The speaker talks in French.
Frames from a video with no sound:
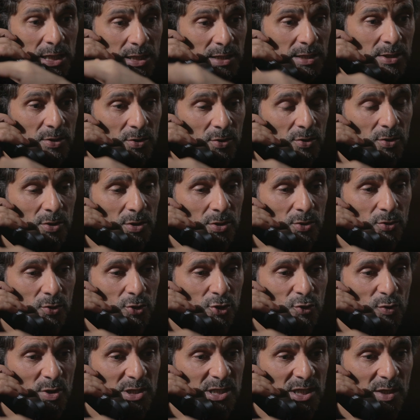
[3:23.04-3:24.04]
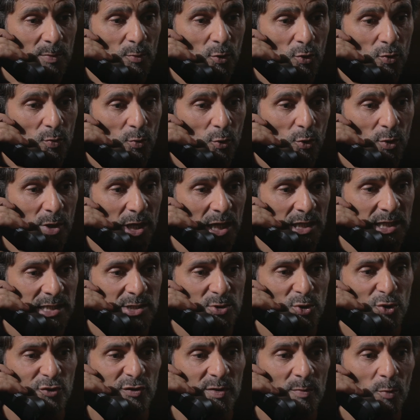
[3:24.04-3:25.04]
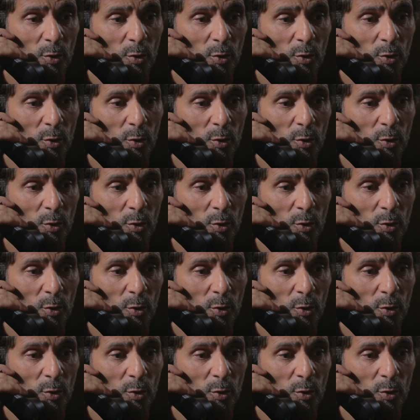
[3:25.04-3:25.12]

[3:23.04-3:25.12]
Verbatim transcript: et euh, de choisir mon, cadre. Est-ce que je vais